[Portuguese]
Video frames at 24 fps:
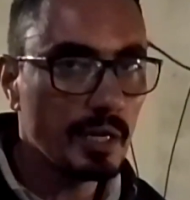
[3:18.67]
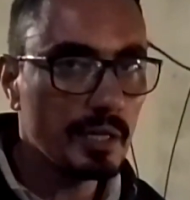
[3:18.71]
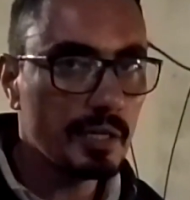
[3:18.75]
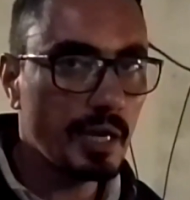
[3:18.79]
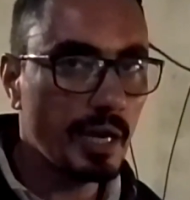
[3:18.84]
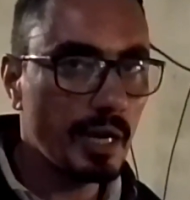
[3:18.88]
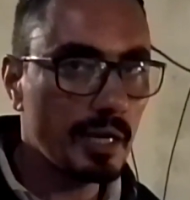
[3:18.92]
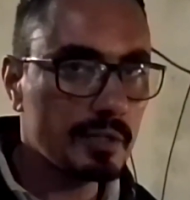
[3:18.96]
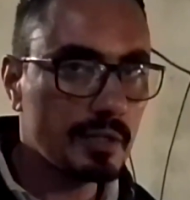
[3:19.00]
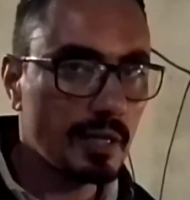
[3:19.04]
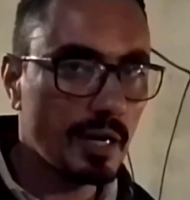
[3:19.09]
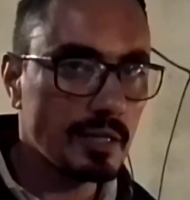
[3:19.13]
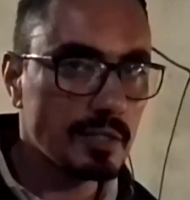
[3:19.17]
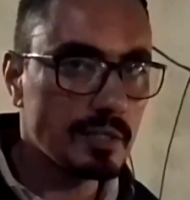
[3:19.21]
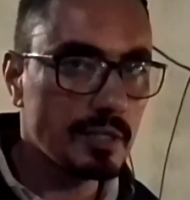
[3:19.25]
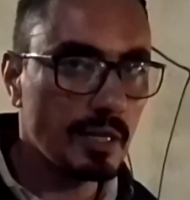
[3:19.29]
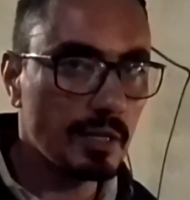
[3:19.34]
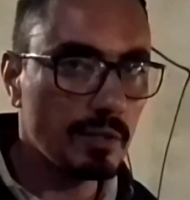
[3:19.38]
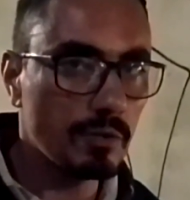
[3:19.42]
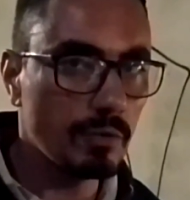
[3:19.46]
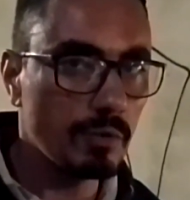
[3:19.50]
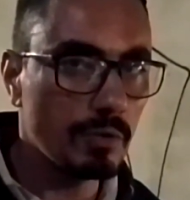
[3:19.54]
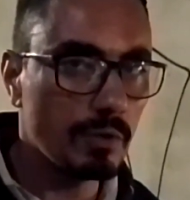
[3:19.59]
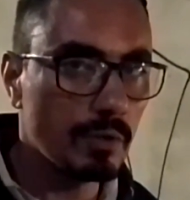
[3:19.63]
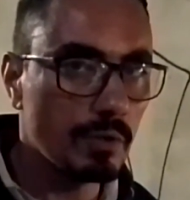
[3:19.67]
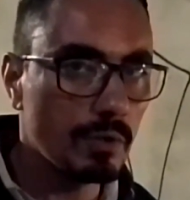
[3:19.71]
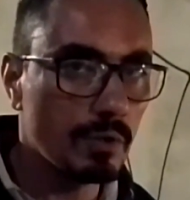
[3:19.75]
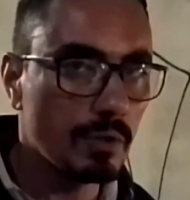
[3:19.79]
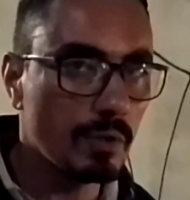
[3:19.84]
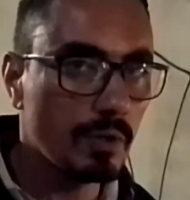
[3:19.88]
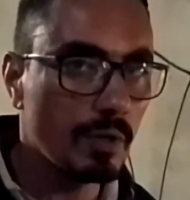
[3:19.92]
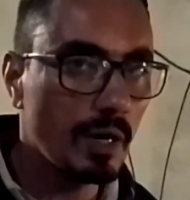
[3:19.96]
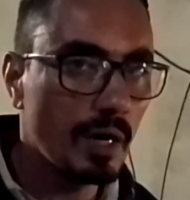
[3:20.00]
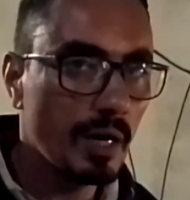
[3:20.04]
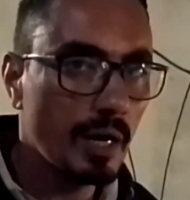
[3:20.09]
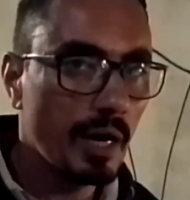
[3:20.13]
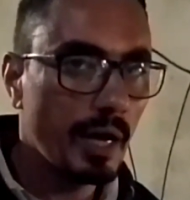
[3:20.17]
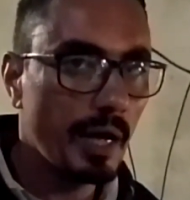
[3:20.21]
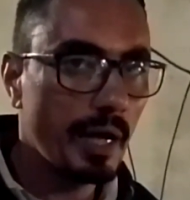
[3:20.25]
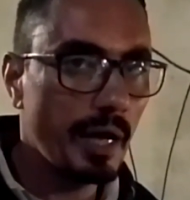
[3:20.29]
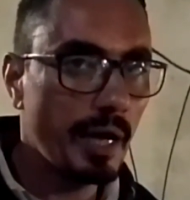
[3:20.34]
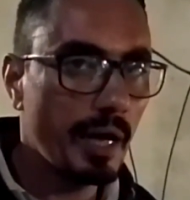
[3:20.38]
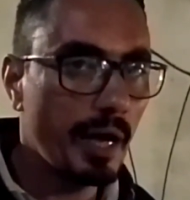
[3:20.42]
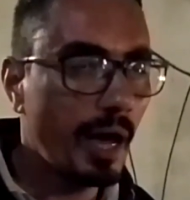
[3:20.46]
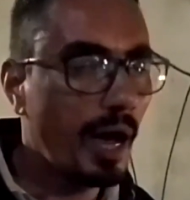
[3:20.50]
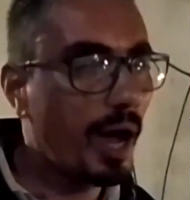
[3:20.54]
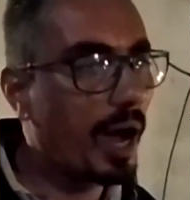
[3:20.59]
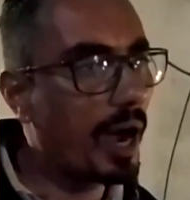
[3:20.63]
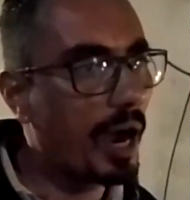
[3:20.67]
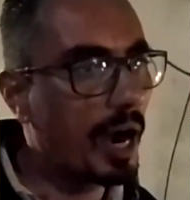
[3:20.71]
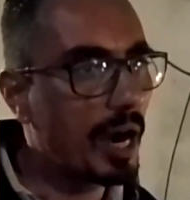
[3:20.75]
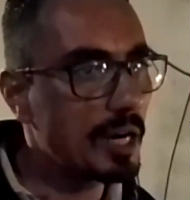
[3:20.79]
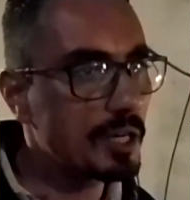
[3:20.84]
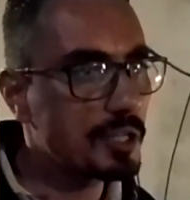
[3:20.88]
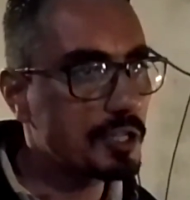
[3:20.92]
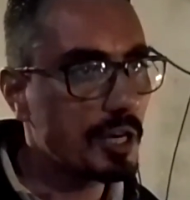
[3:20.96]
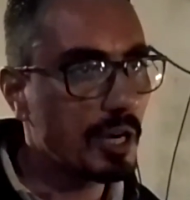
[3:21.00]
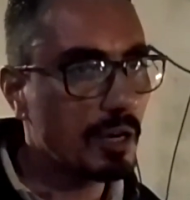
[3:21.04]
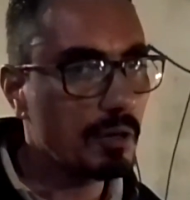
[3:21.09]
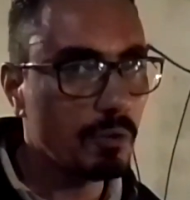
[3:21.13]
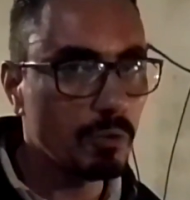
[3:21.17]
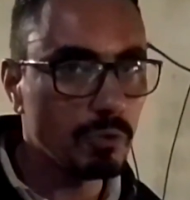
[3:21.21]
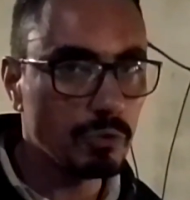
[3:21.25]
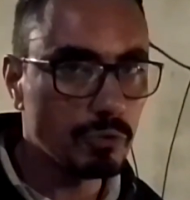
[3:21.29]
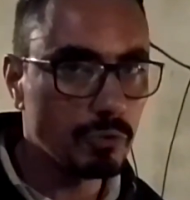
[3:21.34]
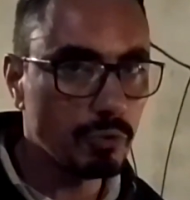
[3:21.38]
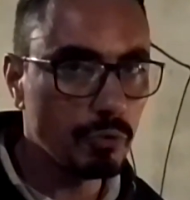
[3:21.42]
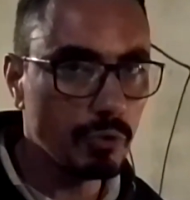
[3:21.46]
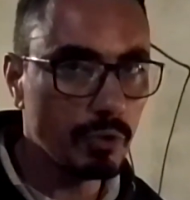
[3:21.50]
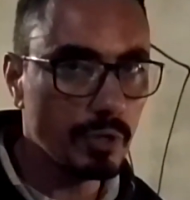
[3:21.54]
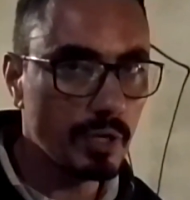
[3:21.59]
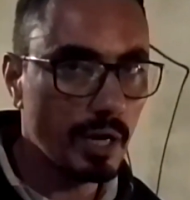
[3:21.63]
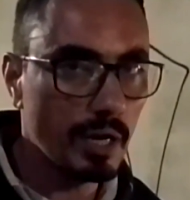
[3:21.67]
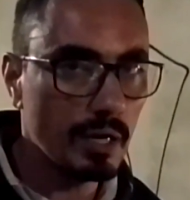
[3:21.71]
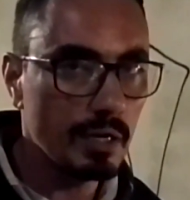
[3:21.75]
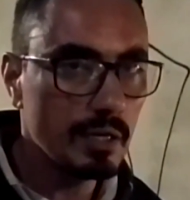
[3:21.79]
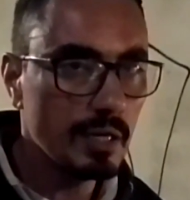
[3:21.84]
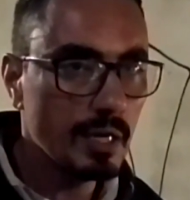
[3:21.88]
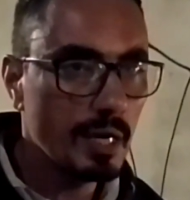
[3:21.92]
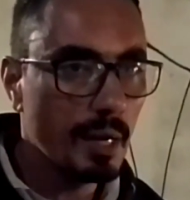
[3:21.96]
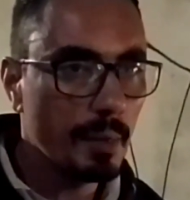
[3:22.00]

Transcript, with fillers: que é trazendo é, a arte, a cultura,